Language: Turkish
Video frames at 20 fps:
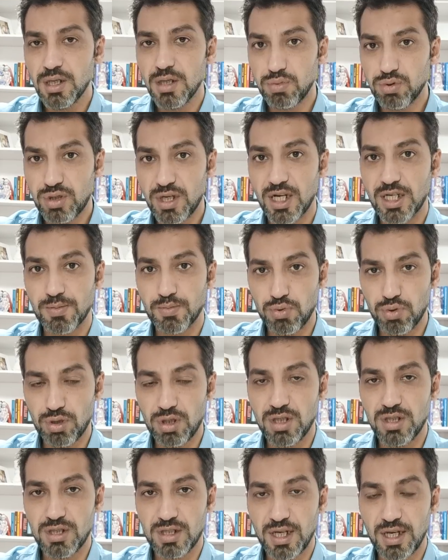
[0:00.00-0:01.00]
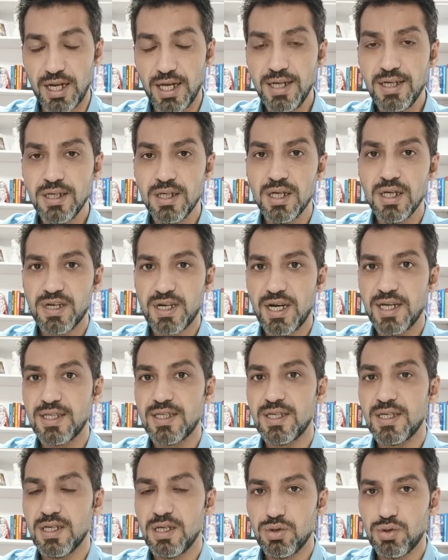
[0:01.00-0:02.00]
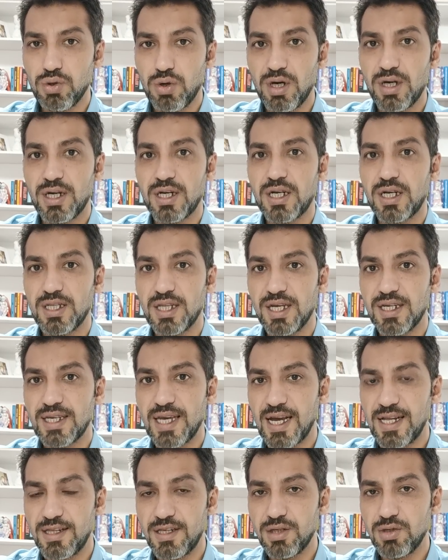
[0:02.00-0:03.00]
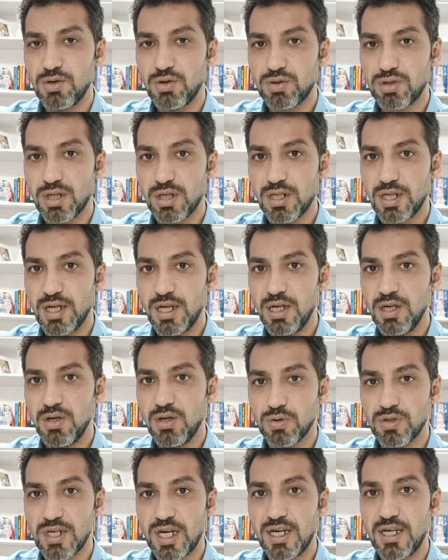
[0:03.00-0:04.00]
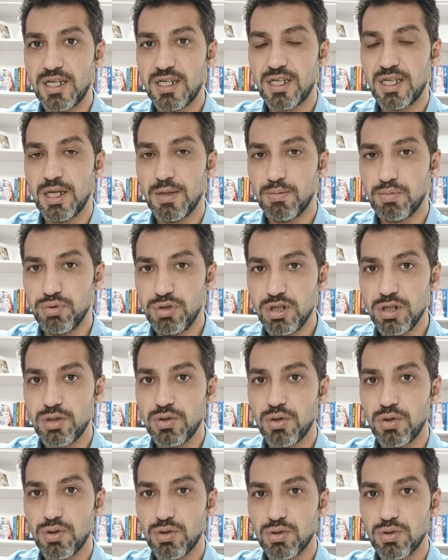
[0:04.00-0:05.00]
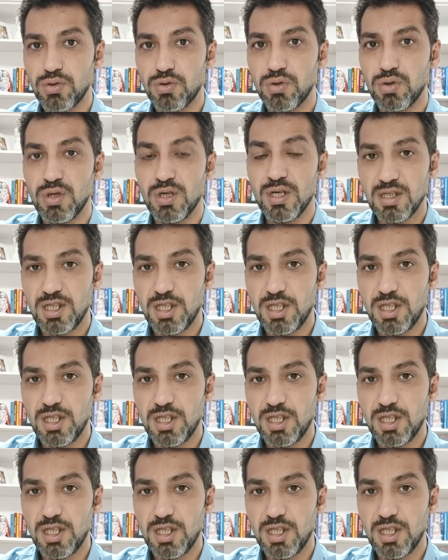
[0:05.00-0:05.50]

Bu tarz büyük hisseler. Fakat şu ana kadar geldiği noktada özellikle bu yıl gördüğü